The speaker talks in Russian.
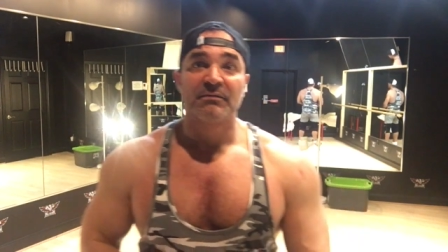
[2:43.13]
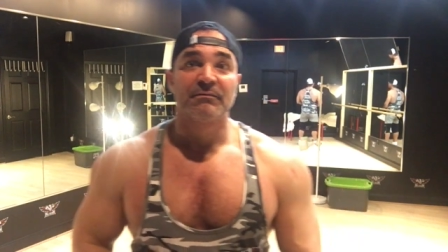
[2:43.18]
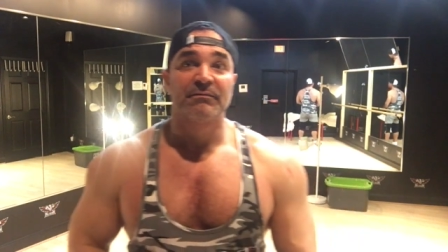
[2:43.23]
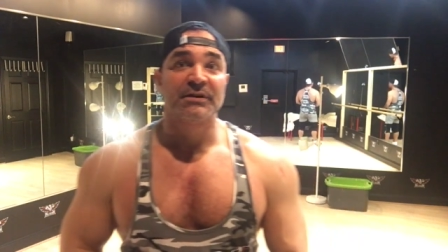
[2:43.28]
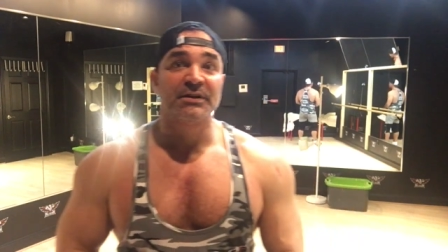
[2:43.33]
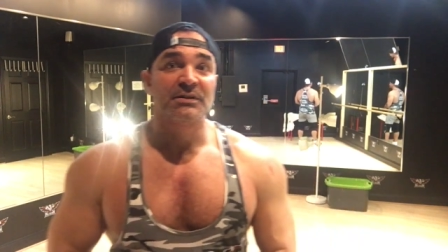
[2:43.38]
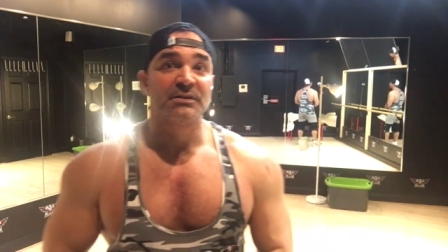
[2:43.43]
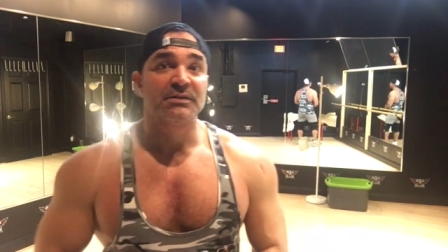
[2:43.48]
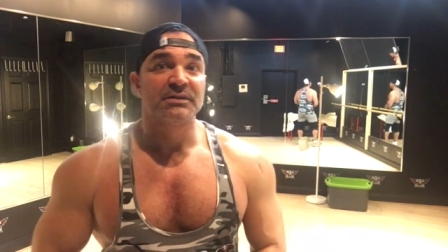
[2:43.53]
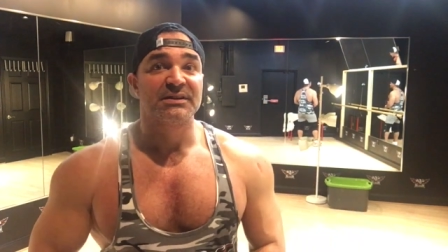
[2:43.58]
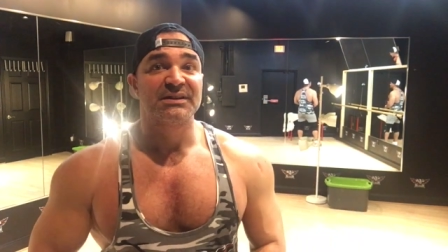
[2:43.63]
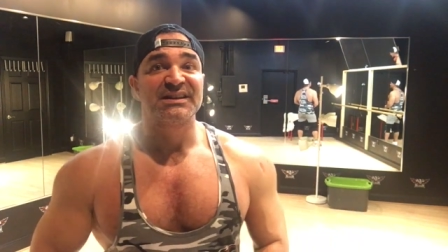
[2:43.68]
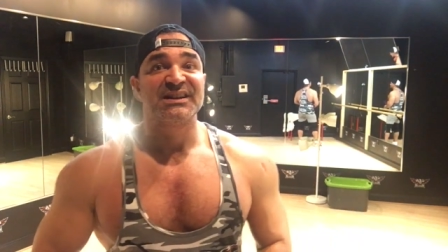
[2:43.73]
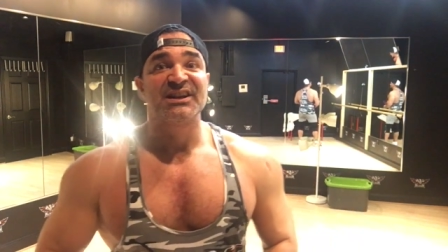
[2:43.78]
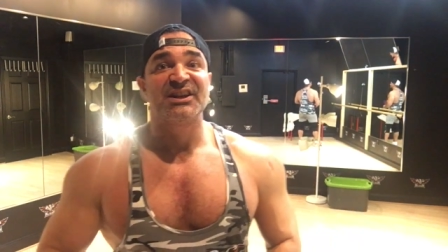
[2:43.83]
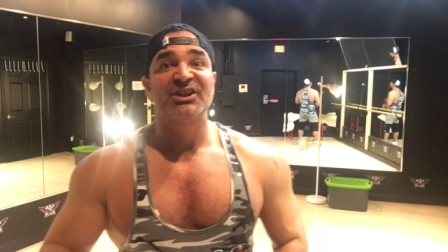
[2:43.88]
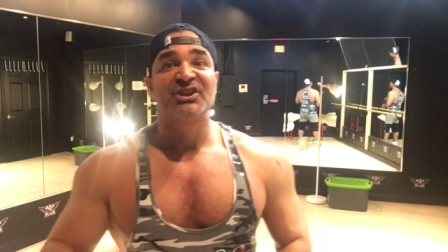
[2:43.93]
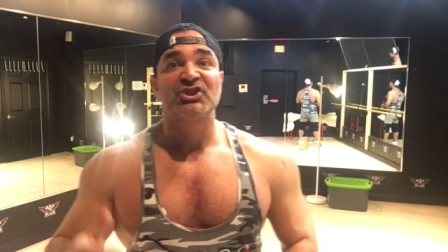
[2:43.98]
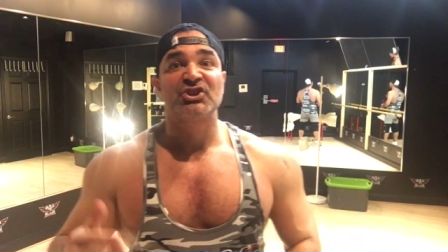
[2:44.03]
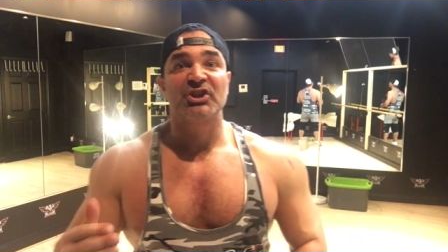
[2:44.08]
в
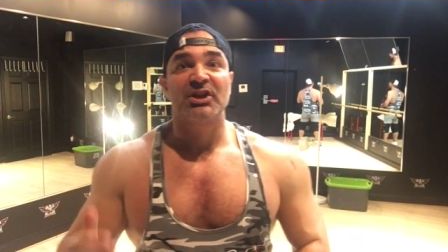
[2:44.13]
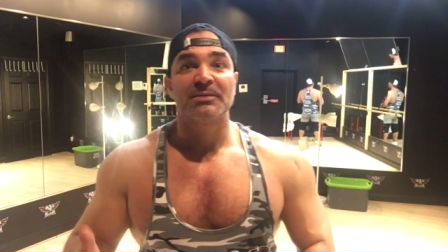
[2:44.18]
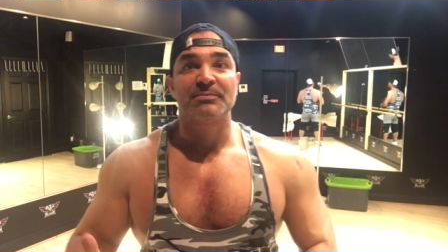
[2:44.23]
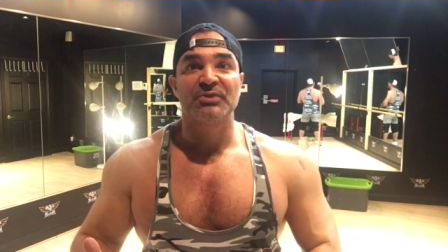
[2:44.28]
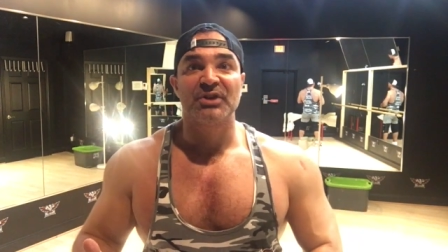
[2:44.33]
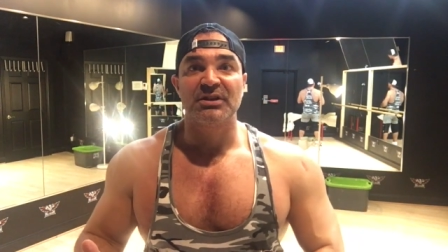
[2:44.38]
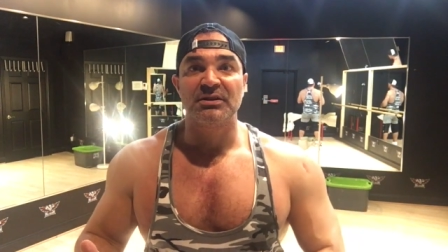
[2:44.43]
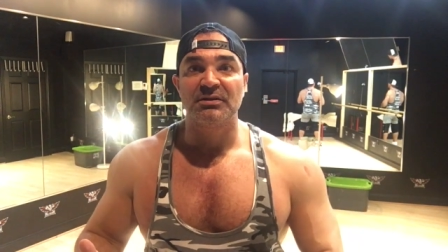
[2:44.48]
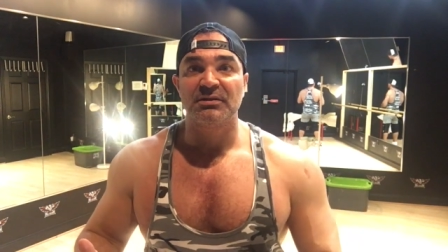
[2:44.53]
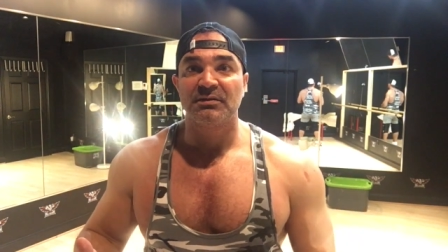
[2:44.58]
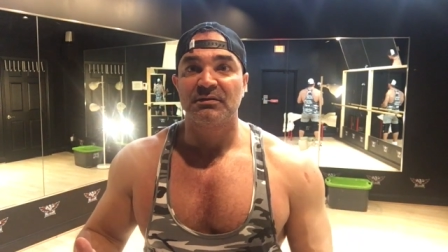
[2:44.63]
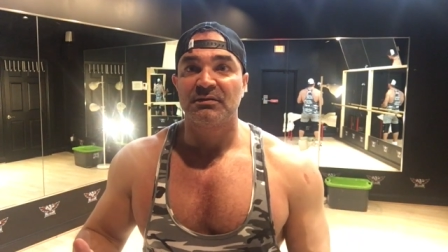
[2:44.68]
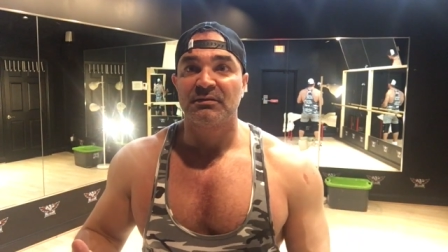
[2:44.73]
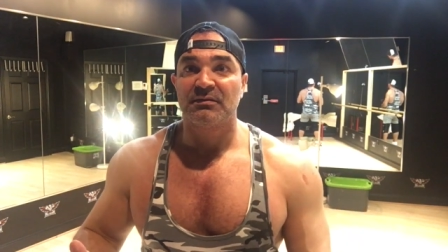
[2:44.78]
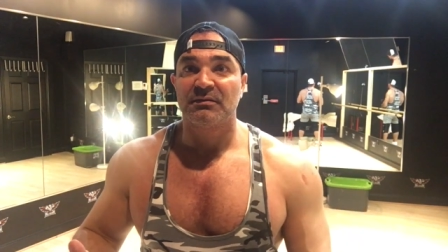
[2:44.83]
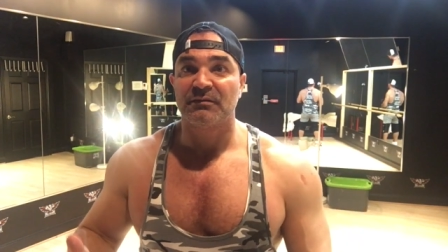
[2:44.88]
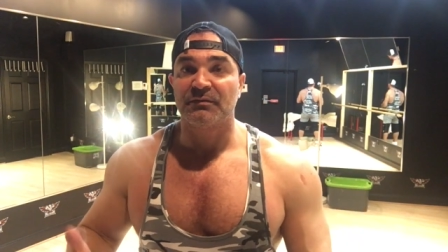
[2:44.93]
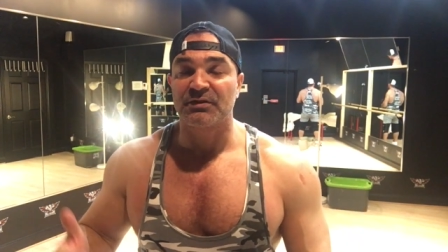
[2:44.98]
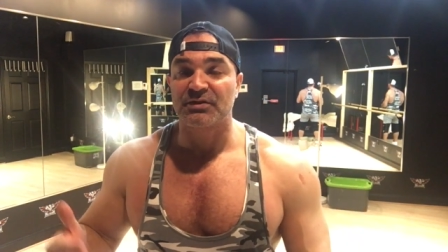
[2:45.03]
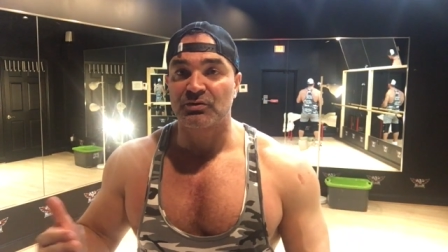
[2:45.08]
лечебной
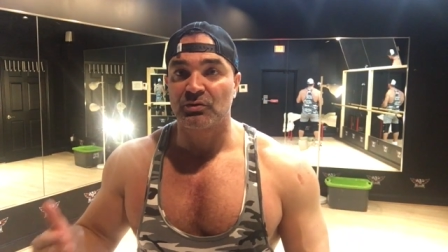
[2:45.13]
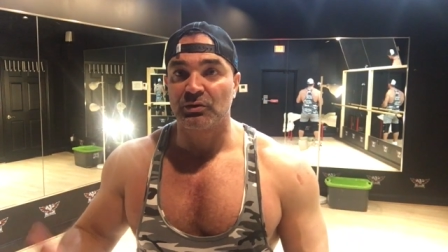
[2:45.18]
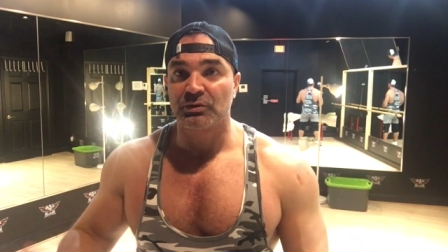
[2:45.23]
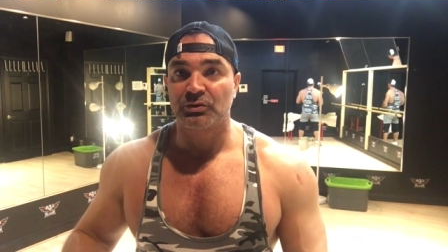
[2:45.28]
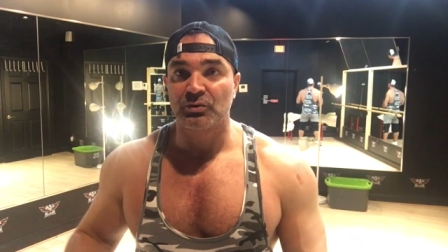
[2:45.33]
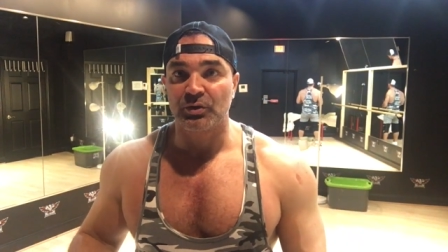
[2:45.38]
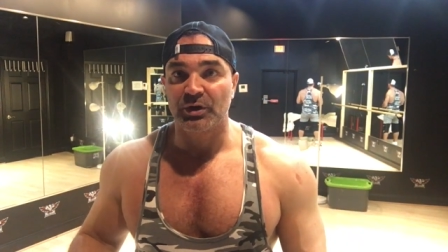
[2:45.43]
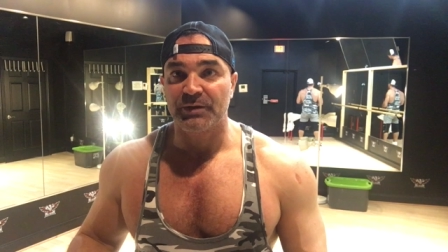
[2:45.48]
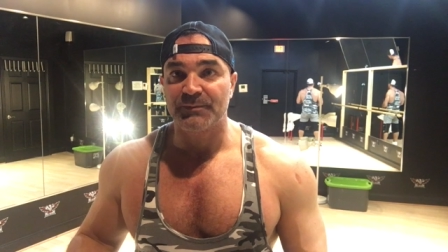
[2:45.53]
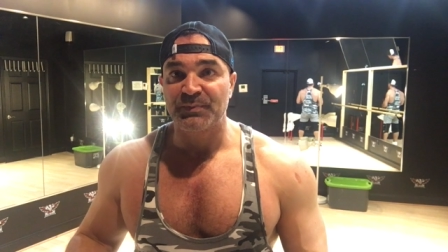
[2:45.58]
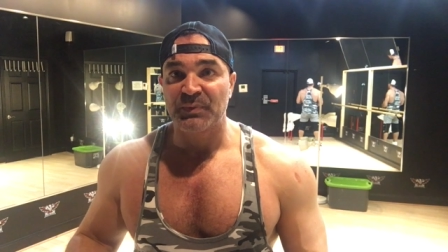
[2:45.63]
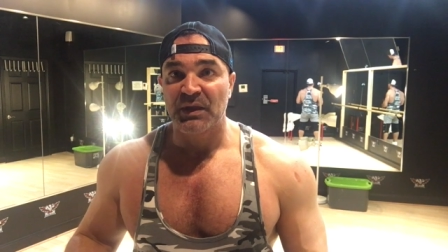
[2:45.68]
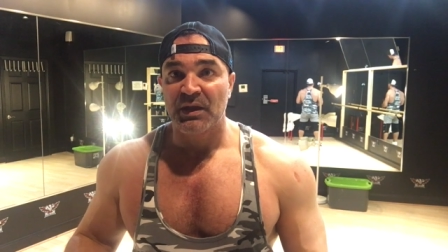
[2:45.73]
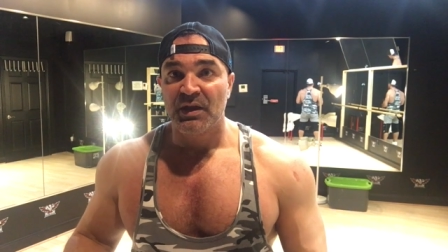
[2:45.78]
физкультуре.